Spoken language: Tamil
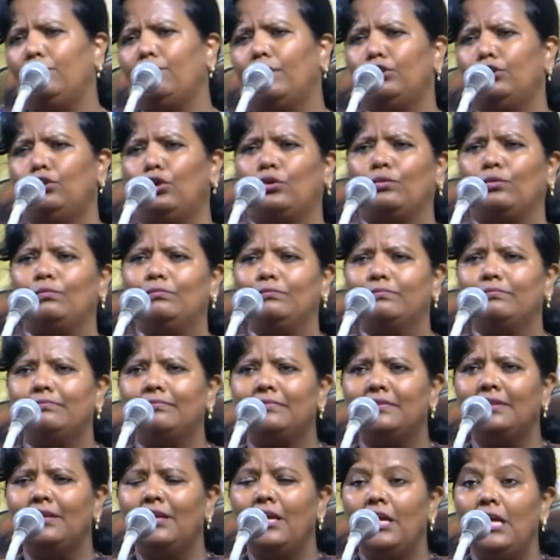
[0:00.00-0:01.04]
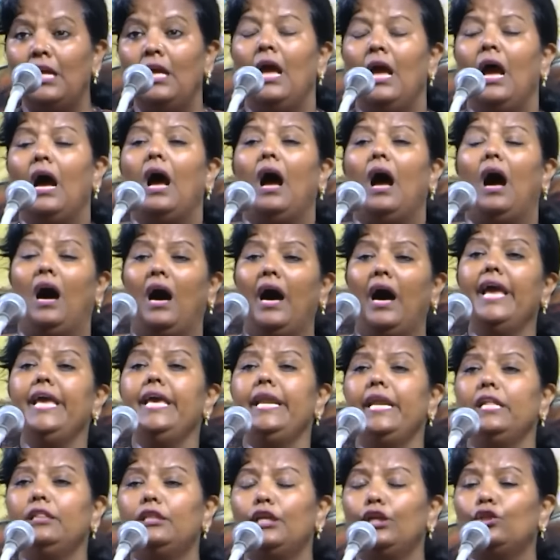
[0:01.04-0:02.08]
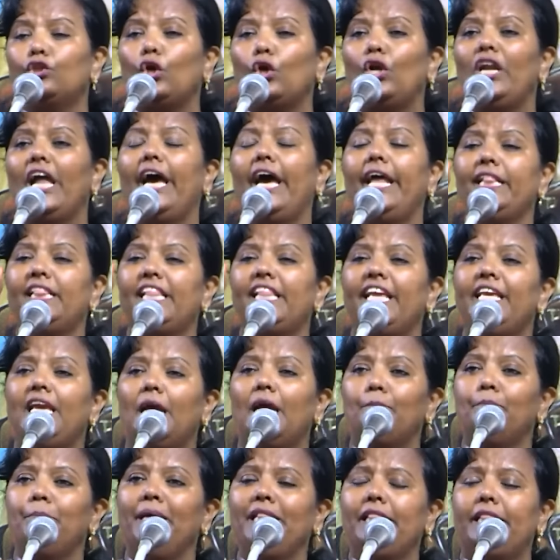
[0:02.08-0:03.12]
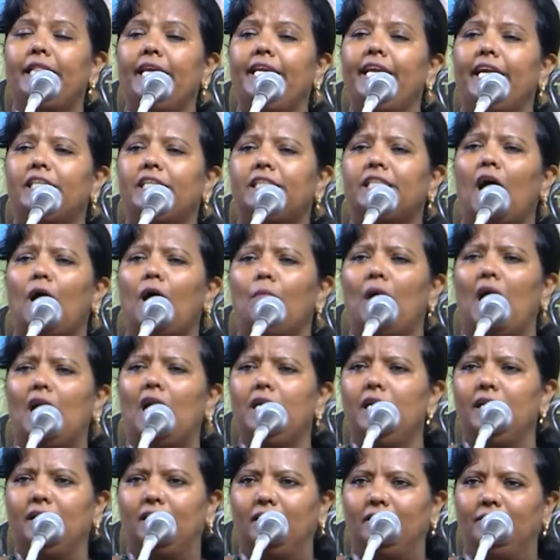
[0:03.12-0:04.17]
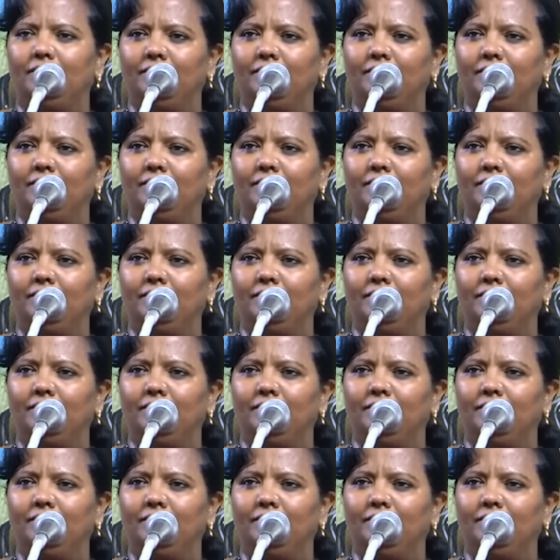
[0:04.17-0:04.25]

அது வந்துடும் ஆயிரத்தி தொள்ளாயிரத்தி எண்பத்தி எட்டாம் ஆண்டு